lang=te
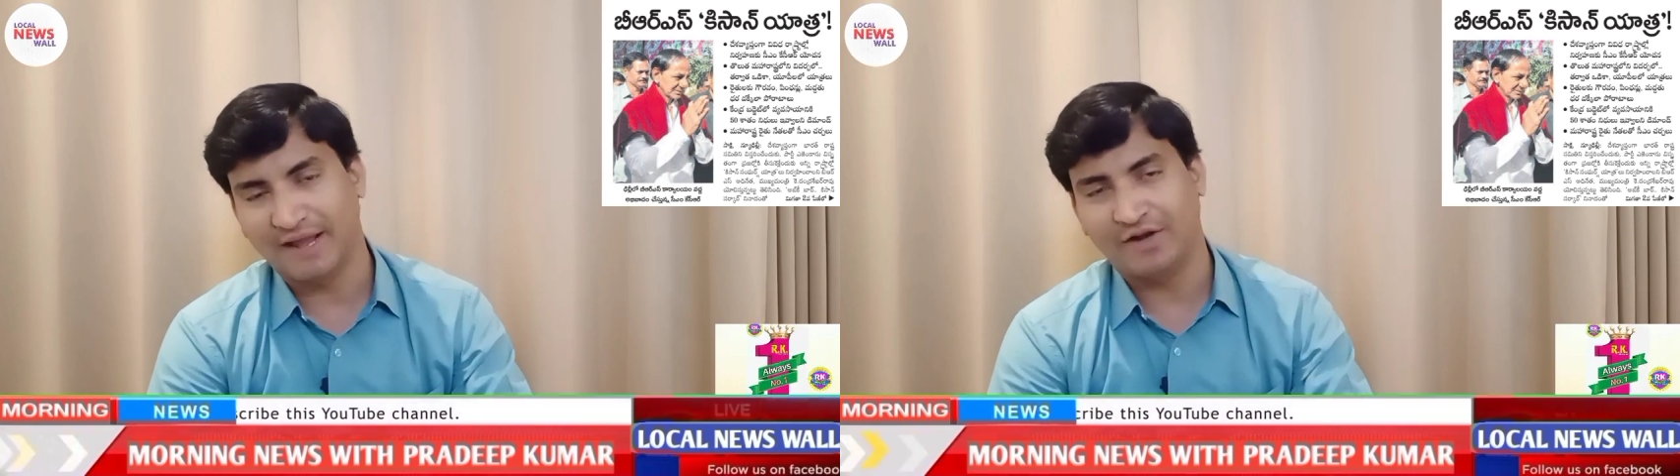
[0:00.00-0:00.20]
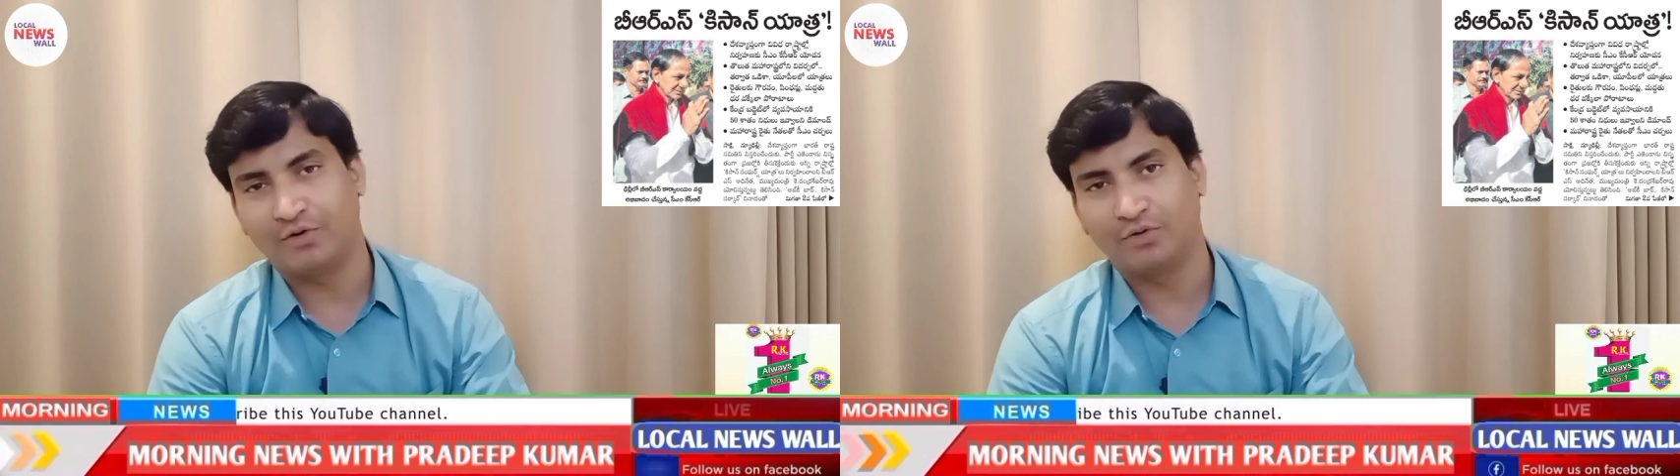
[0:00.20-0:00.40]

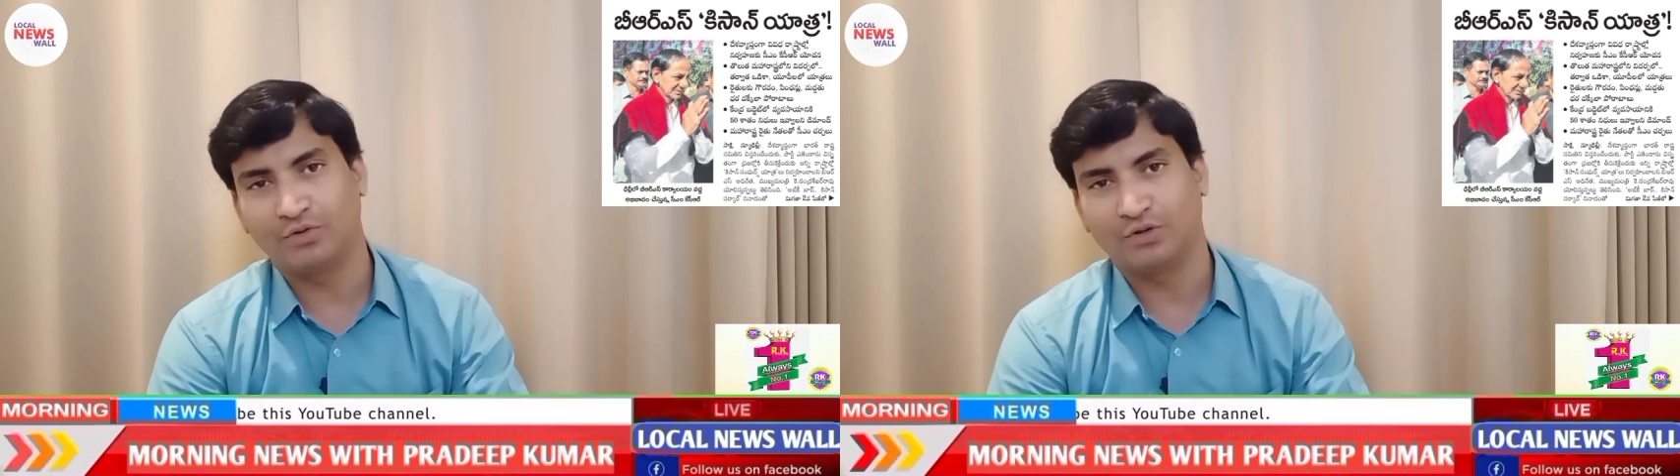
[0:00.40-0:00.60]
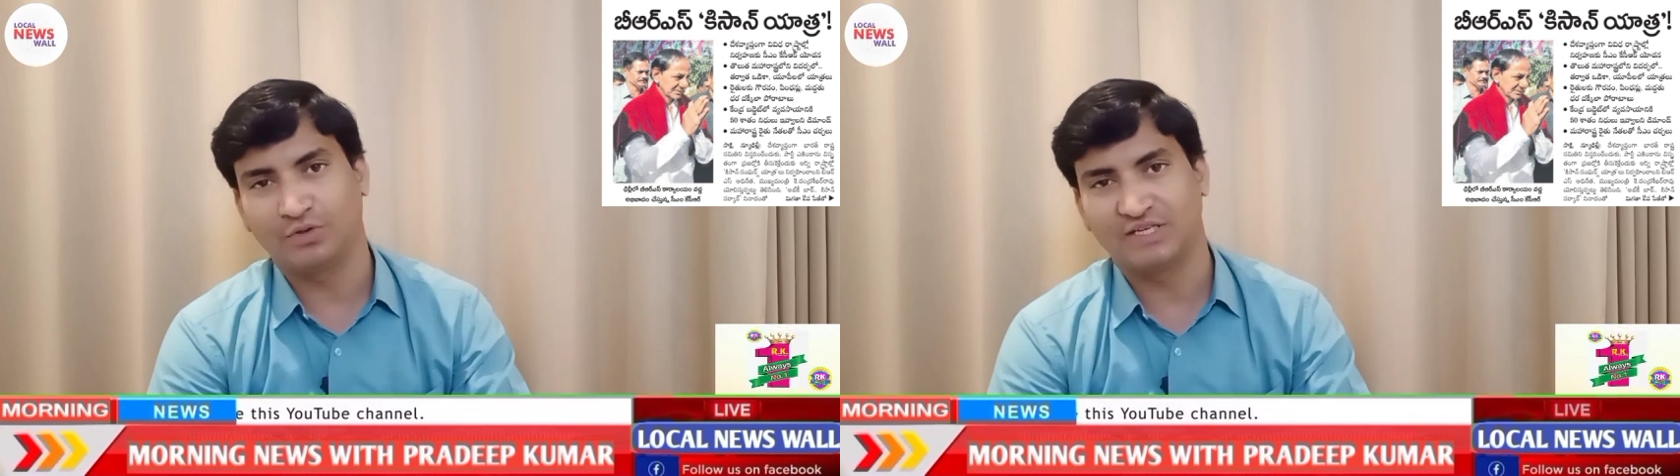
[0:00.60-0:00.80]

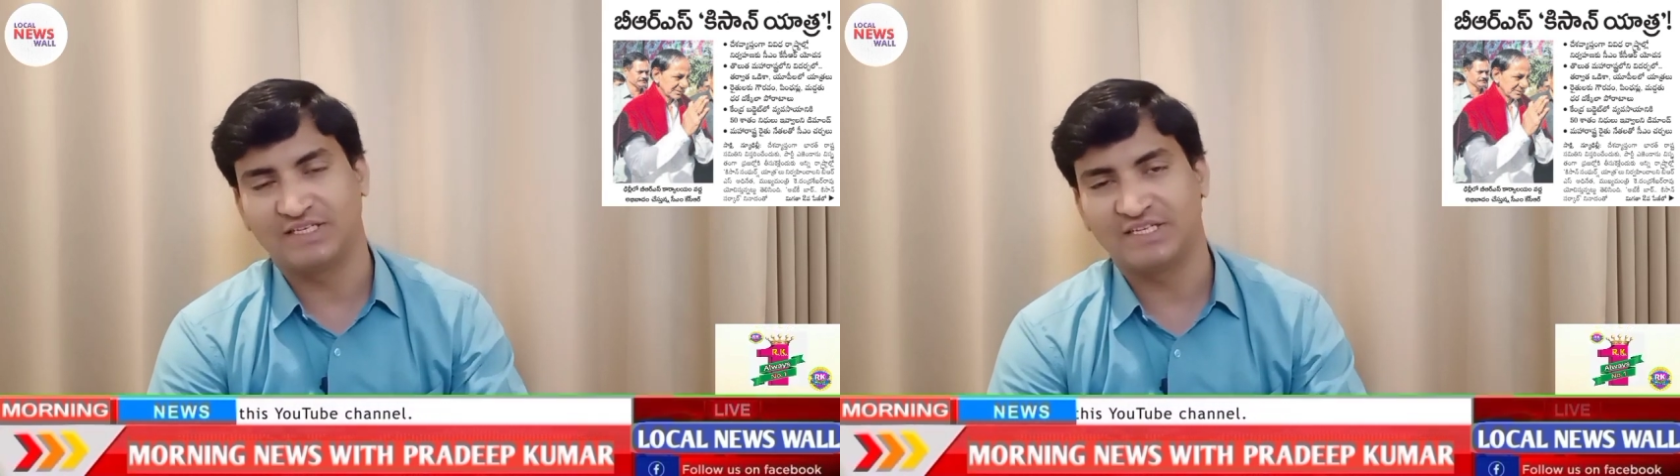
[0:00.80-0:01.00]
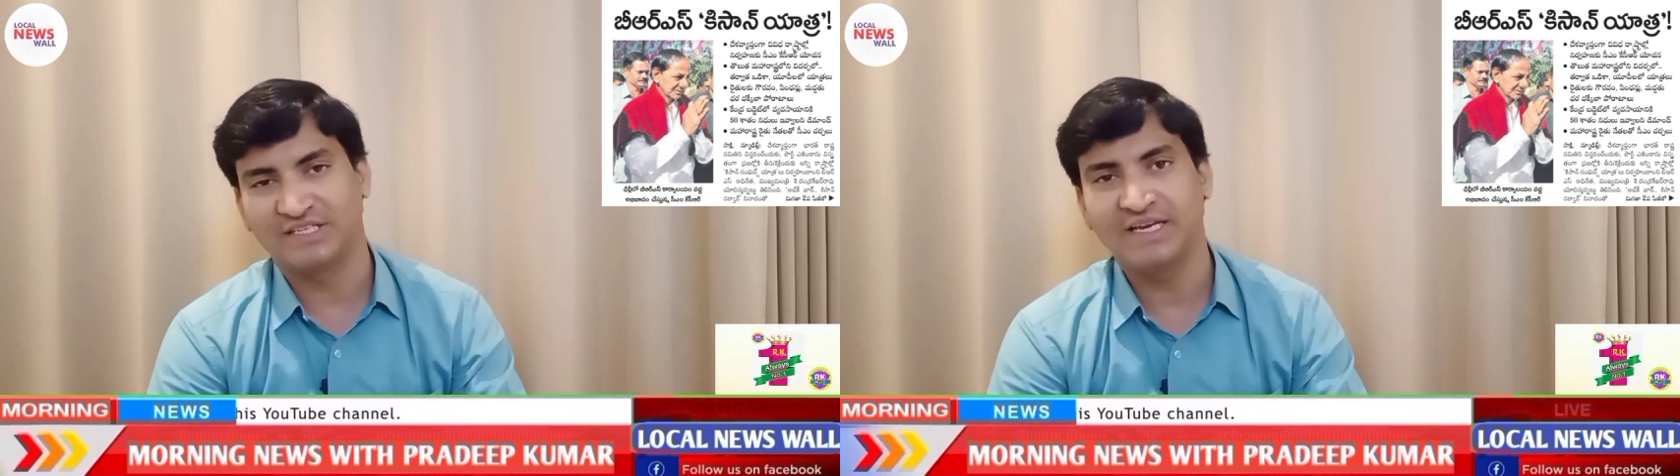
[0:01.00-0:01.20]
నాయకులతో
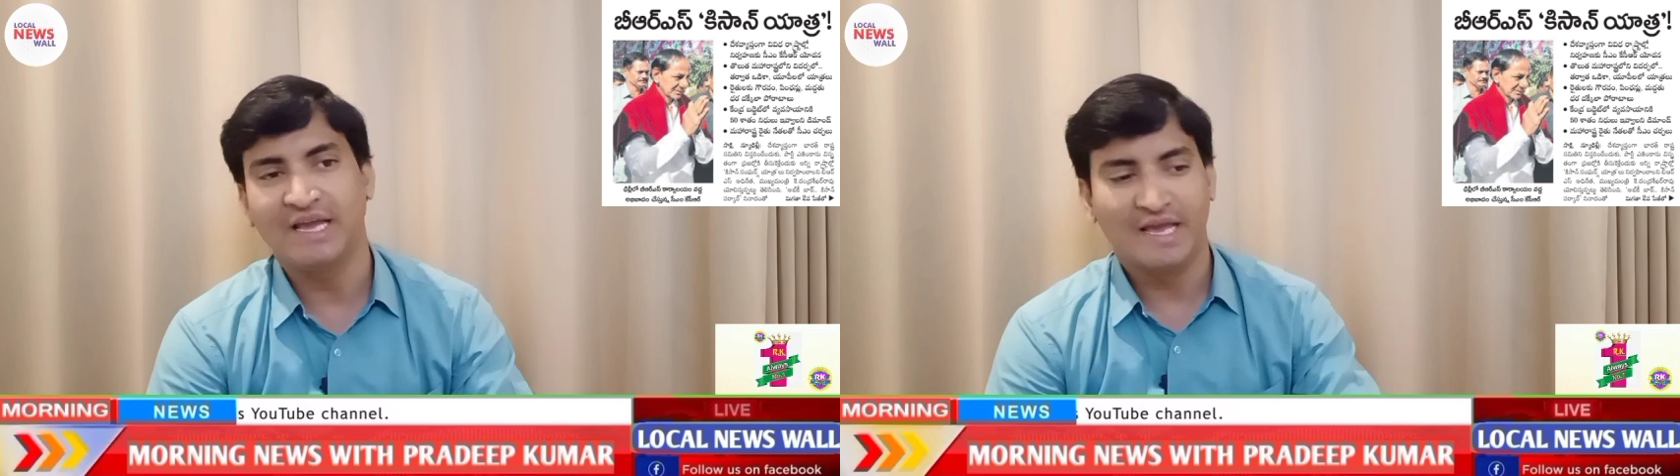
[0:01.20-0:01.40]
చర్చించి